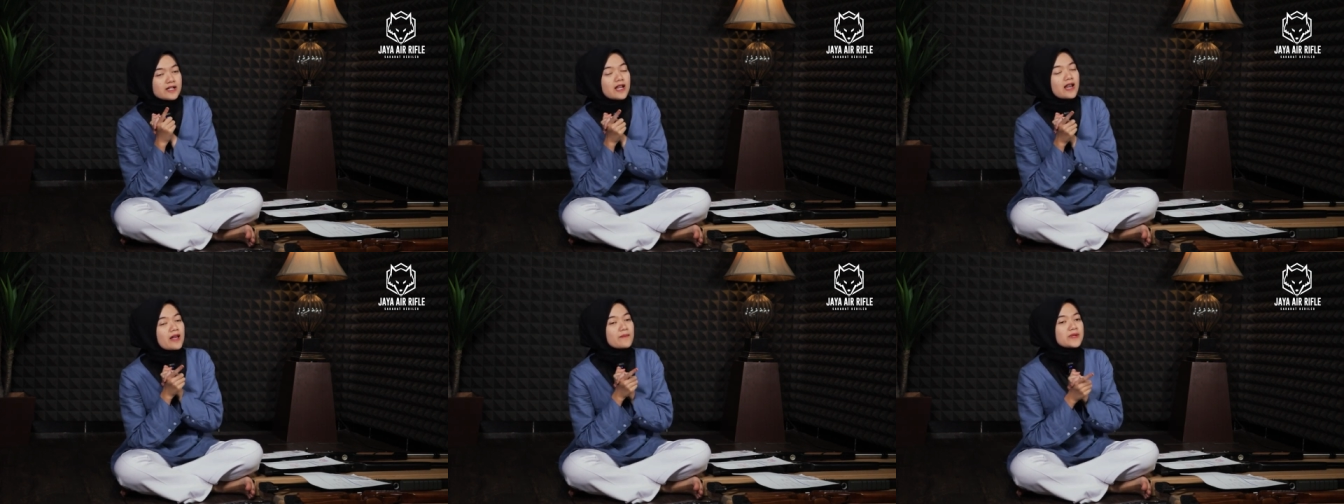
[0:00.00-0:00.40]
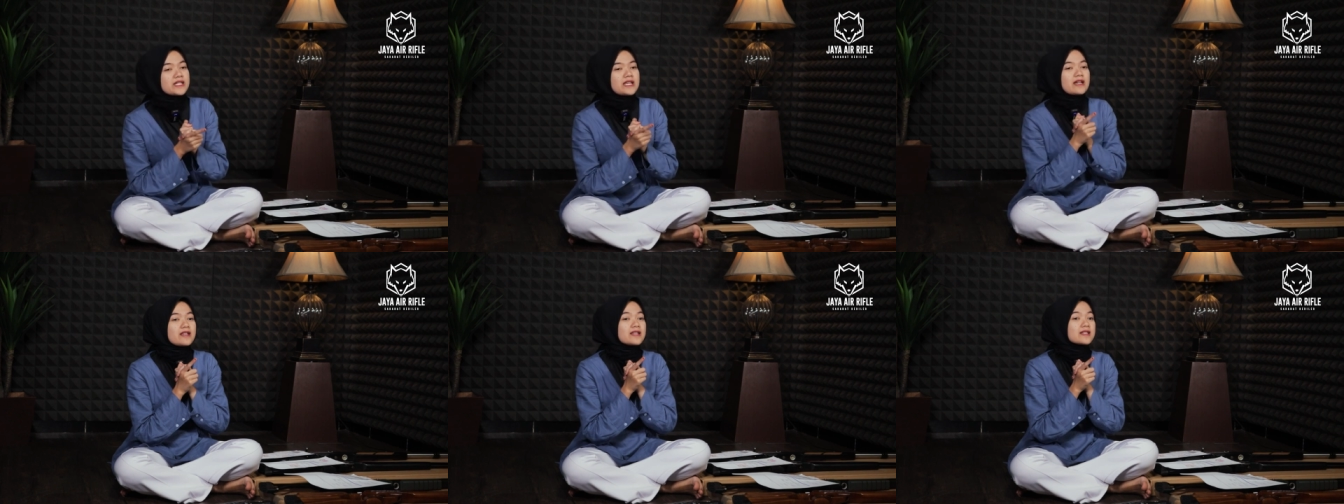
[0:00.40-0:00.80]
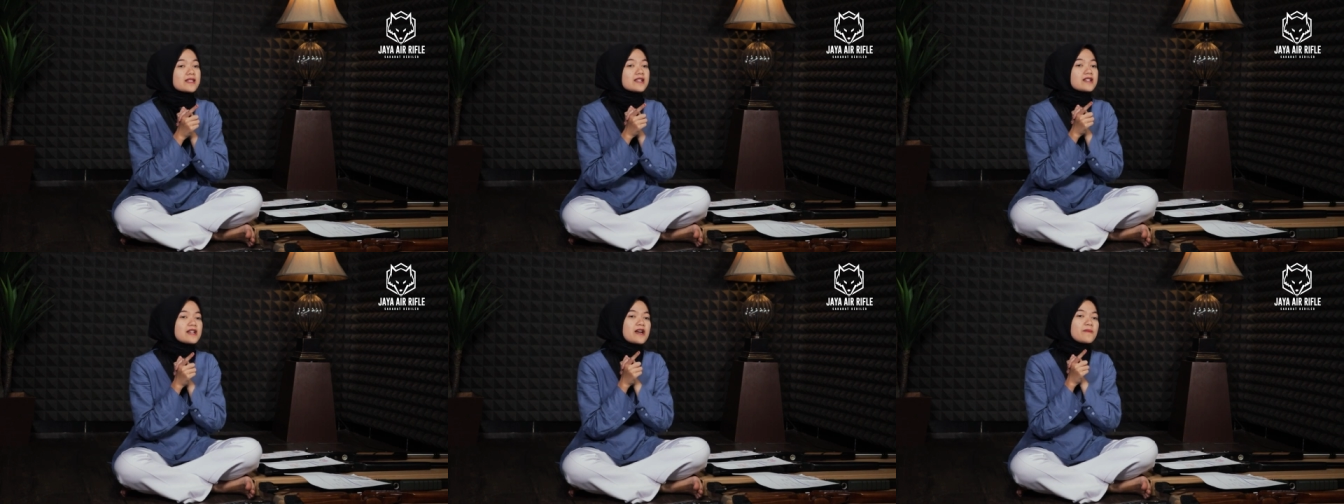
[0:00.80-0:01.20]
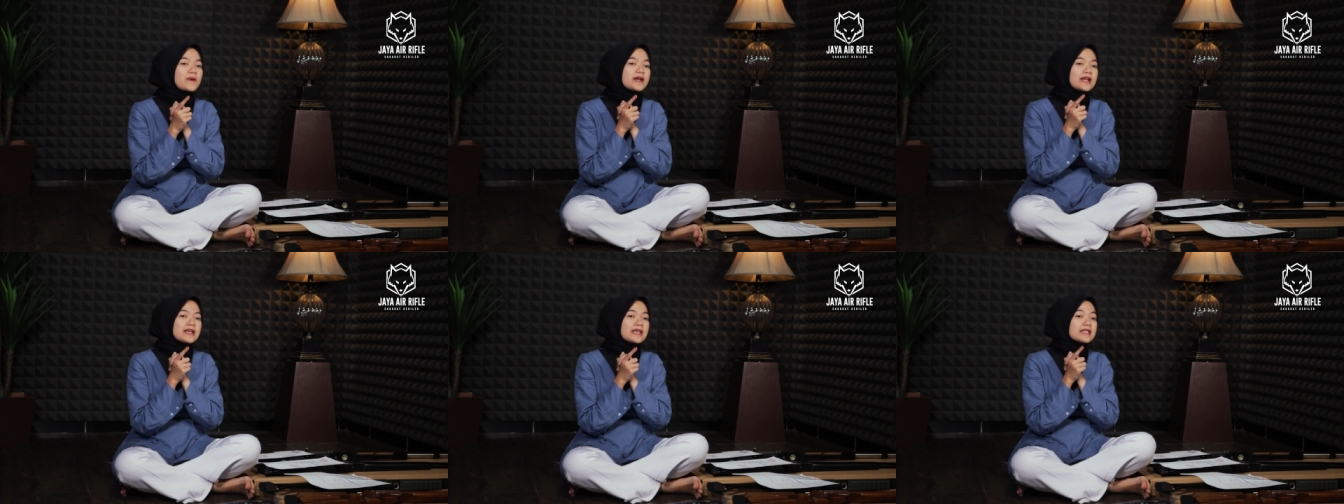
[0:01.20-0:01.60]
dalam mencari
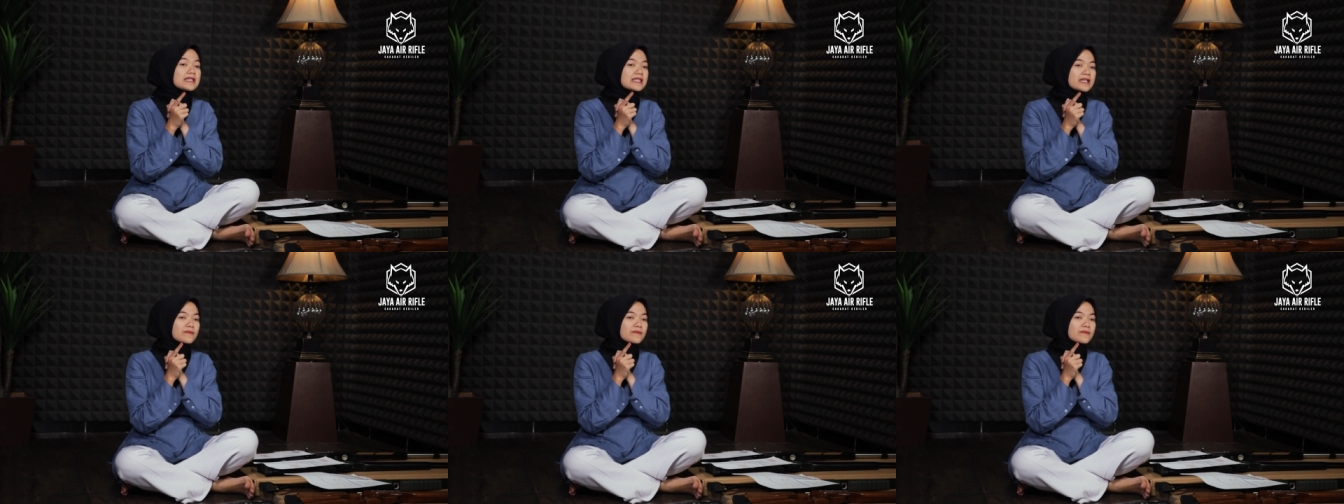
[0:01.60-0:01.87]
senapan angin